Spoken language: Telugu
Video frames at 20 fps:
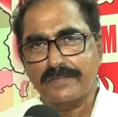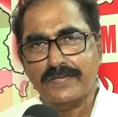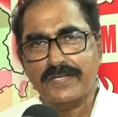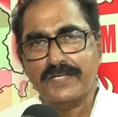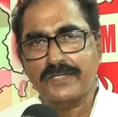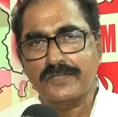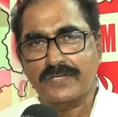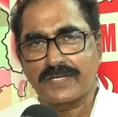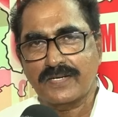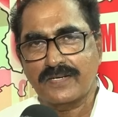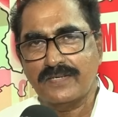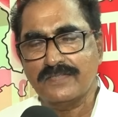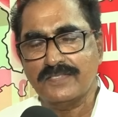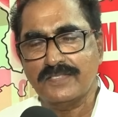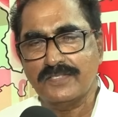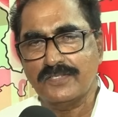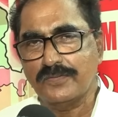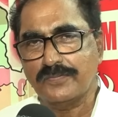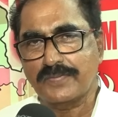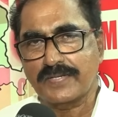ఏం లేదు ఆ రెండు
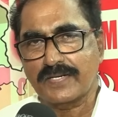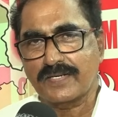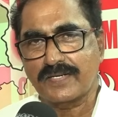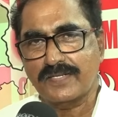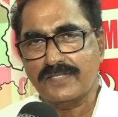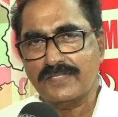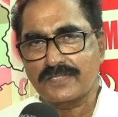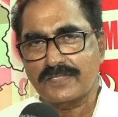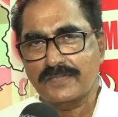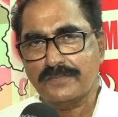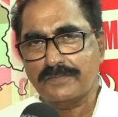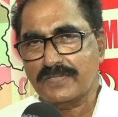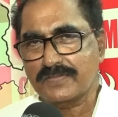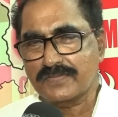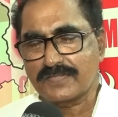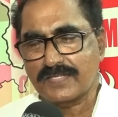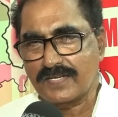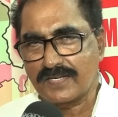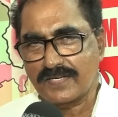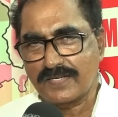సీట్లు ప్రకటించడం
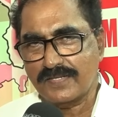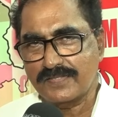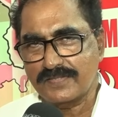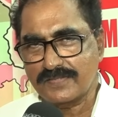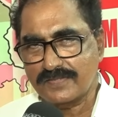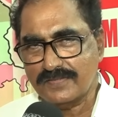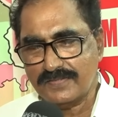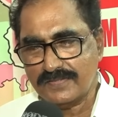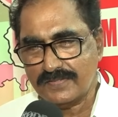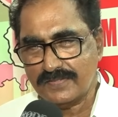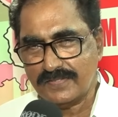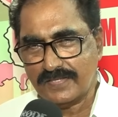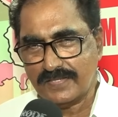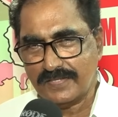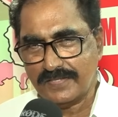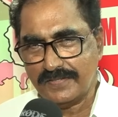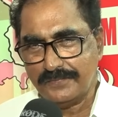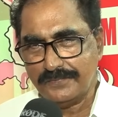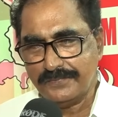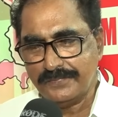మాకు సహకరించడం
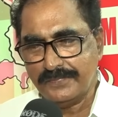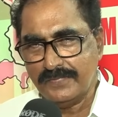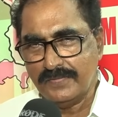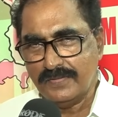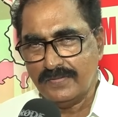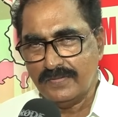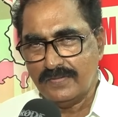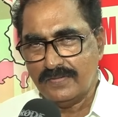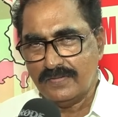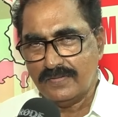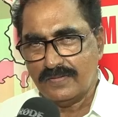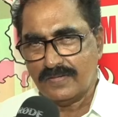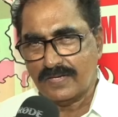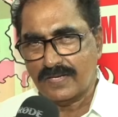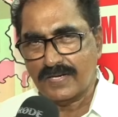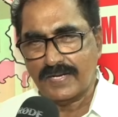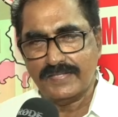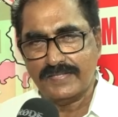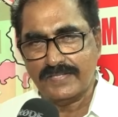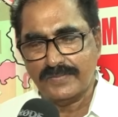చేయాలి
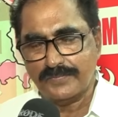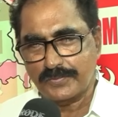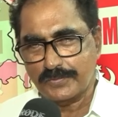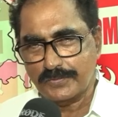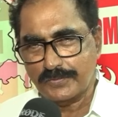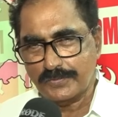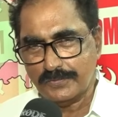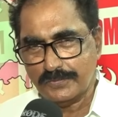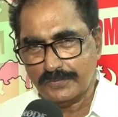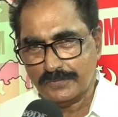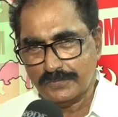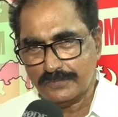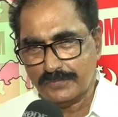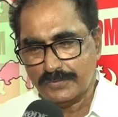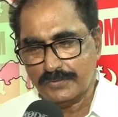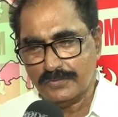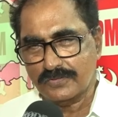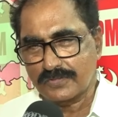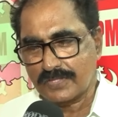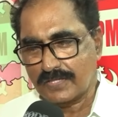అలా అయితే పొత్తు
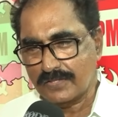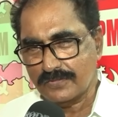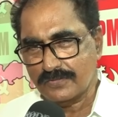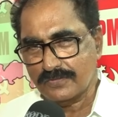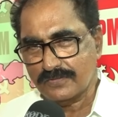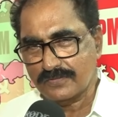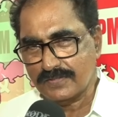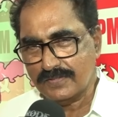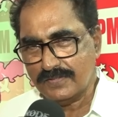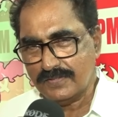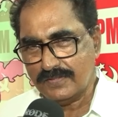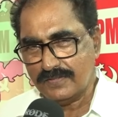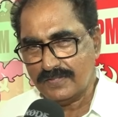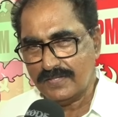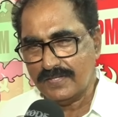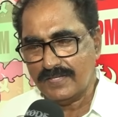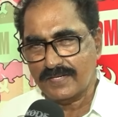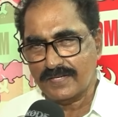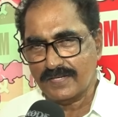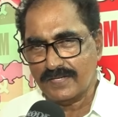ముందుకు సాగుతుంది
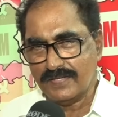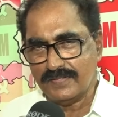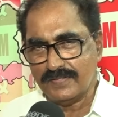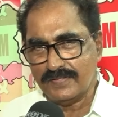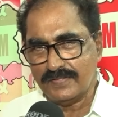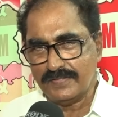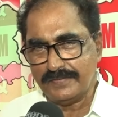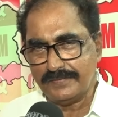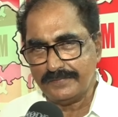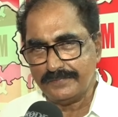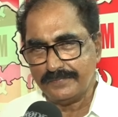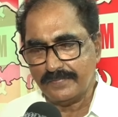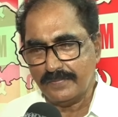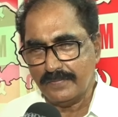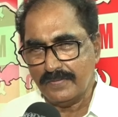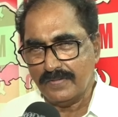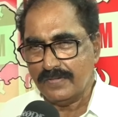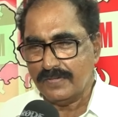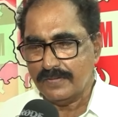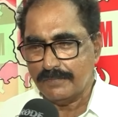లేనట్లయితే
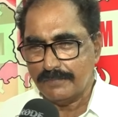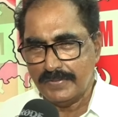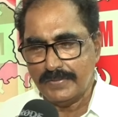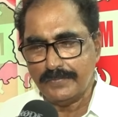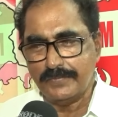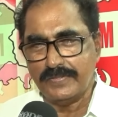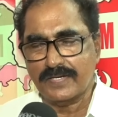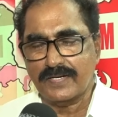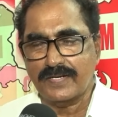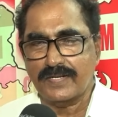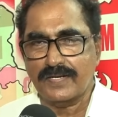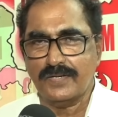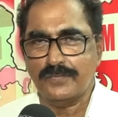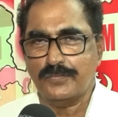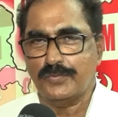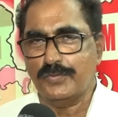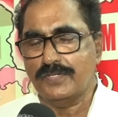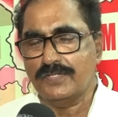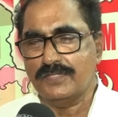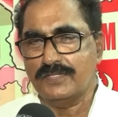మేము ఎక్కడెక్కడ
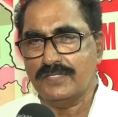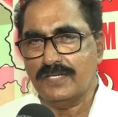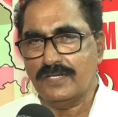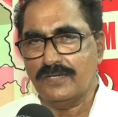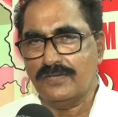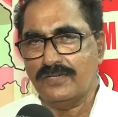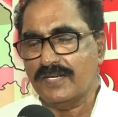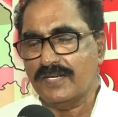పోటీ చేయాలో